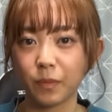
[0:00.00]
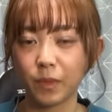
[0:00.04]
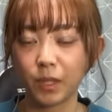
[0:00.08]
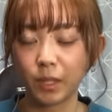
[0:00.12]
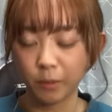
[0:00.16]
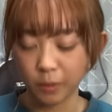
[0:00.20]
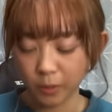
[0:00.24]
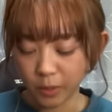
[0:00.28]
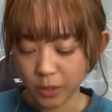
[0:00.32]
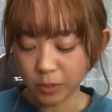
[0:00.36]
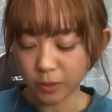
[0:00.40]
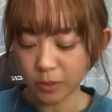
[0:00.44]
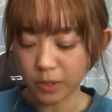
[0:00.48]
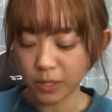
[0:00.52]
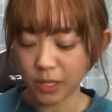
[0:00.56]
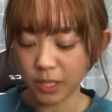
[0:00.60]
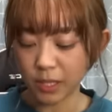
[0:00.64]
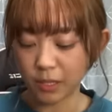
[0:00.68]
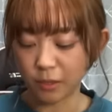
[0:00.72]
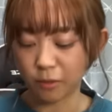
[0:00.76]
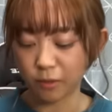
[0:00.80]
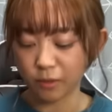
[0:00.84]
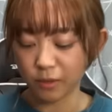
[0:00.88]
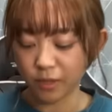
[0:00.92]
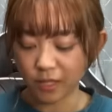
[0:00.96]
でも正直
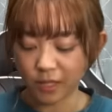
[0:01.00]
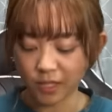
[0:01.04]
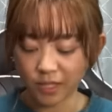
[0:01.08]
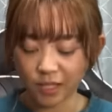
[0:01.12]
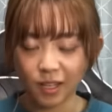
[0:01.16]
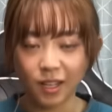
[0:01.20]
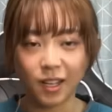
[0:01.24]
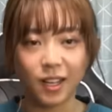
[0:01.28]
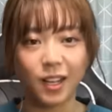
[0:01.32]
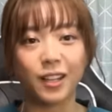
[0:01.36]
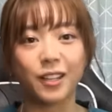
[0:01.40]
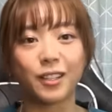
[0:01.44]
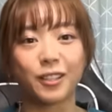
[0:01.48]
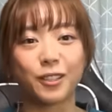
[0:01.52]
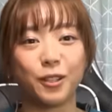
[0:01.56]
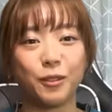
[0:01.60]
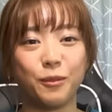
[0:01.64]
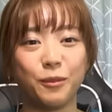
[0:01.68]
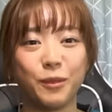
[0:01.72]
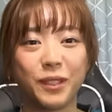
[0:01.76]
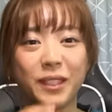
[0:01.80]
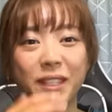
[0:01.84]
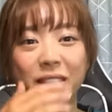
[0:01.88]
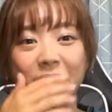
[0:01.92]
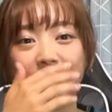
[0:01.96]
こんなに差があると
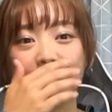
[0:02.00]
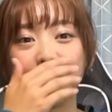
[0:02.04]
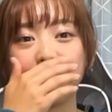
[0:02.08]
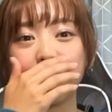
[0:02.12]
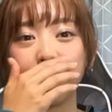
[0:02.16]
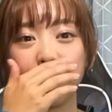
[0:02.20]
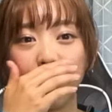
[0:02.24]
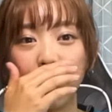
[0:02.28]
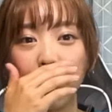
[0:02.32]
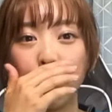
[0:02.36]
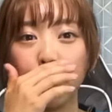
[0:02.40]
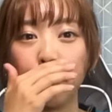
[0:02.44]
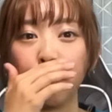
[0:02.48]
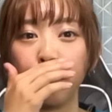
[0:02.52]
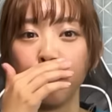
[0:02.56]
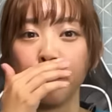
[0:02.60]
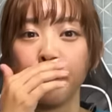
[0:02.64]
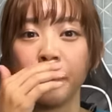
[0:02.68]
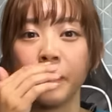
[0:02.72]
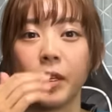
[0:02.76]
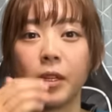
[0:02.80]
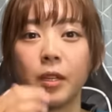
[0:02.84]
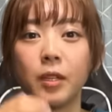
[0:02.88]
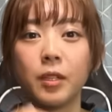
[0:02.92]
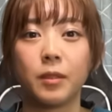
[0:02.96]
思ってなくて、
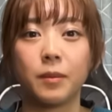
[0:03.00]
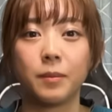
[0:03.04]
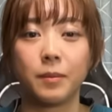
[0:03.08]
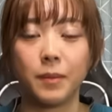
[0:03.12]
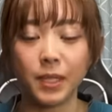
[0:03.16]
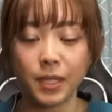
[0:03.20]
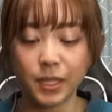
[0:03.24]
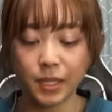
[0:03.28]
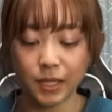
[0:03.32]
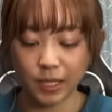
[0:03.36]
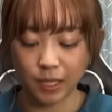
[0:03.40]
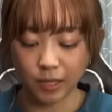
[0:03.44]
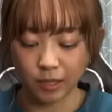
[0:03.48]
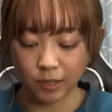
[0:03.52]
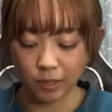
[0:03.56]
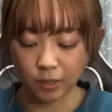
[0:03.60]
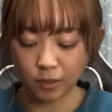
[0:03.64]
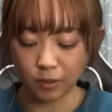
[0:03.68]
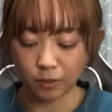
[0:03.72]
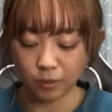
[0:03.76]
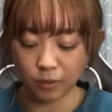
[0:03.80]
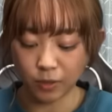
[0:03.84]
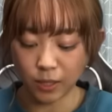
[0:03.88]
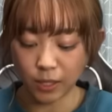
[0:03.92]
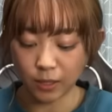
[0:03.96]
マジでずっ
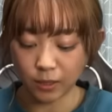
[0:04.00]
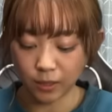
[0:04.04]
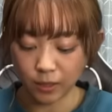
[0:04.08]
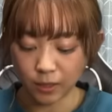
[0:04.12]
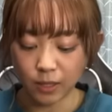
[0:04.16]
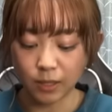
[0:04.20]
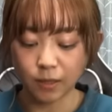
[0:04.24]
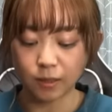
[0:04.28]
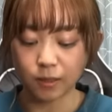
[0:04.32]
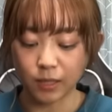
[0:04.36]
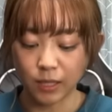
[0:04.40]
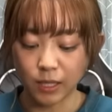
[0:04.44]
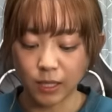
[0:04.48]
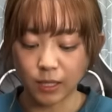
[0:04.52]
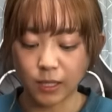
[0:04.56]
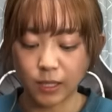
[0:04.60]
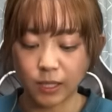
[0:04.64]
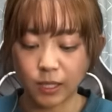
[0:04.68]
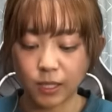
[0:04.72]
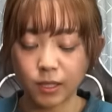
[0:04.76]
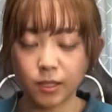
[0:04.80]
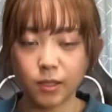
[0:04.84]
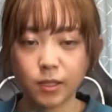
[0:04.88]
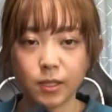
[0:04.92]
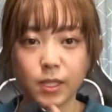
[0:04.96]
とあったかくてで
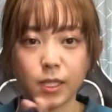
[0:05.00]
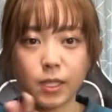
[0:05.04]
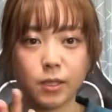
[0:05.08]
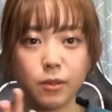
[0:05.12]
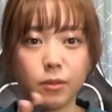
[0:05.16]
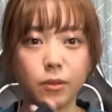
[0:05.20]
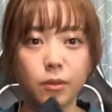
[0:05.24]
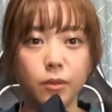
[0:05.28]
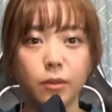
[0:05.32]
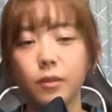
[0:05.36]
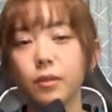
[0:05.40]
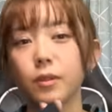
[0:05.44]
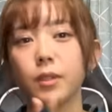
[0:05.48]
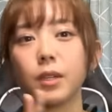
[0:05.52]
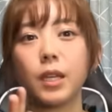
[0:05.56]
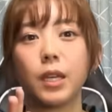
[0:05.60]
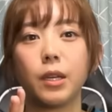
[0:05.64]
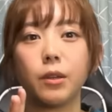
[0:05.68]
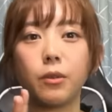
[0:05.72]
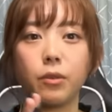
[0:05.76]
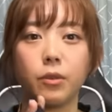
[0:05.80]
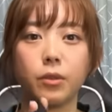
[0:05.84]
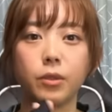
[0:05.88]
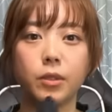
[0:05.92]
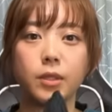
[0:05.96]
羊の
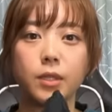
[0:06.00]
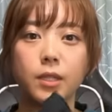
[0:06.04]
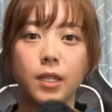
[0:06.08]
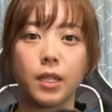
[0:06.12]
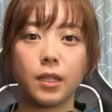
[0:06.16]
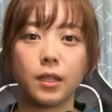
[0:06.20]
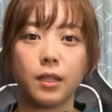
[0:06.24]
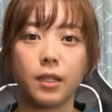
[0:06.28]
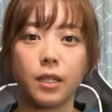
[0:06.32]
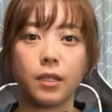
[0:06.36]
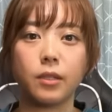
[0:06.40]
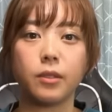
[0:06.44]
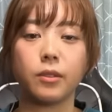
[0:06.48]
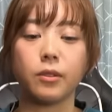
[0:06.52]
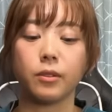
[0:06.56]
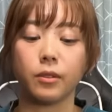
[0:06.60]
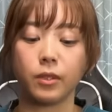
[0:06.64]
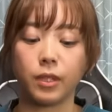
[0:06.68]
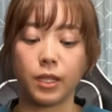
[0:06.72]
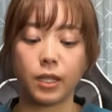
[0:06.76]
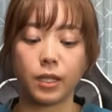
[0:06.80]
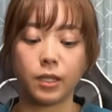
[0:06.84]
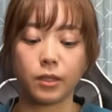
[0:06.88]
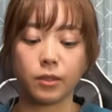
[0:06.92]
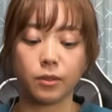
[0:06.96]
毛を使ってるの
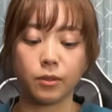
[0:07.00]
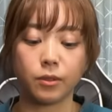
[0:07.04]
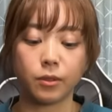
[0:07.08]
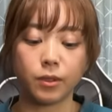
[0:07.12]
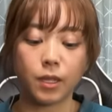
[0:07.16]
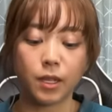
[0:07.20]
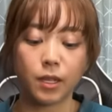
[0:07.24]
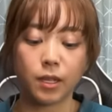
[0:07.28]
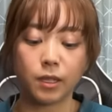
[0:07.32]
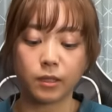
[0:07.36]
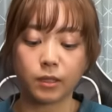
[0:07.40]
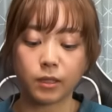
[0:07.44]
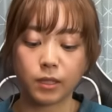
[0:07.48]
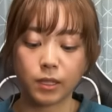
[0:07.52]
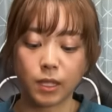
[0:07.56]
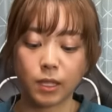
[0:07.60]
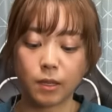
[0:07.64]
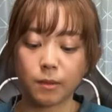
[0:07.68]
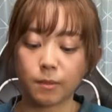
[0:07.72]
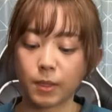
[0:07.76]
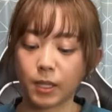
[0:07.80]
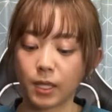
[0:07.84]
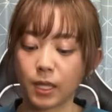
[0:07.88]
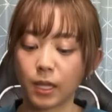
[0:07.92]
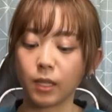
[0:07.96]
でそういう化学繊
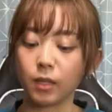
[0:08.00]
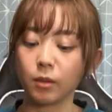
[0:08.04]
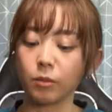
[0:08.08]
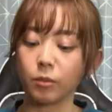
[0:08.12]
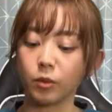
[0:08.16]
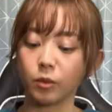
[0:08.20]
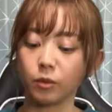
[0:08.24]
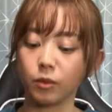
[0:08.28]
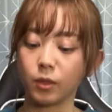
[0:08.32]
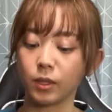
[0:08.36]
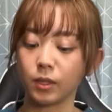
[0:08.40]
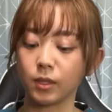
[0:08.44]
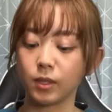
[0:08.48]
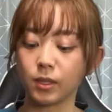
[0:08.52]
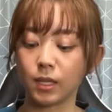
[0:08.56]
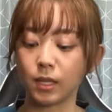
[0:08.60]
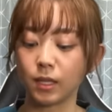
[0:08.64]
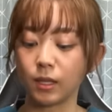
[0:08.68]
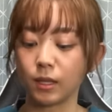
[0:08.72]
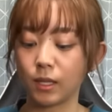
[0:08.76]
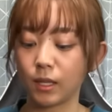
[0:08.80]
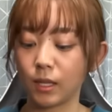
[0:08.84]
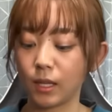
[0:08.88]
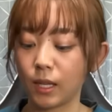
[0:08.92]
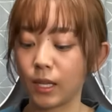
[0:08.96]
維みたいなものは使っ
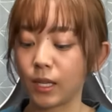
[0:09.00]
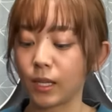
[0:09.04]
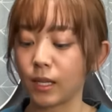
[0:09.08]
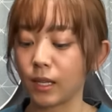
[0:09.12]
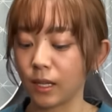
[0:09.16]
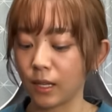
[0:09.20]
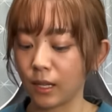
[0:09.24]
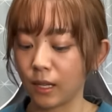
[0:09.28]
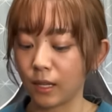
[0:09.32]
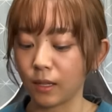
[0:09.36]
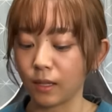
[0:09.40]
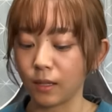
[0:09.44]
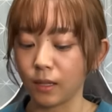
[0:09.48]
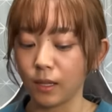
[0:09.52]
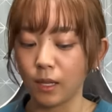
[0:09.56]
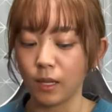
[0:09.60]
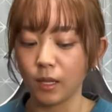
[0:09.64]
てないから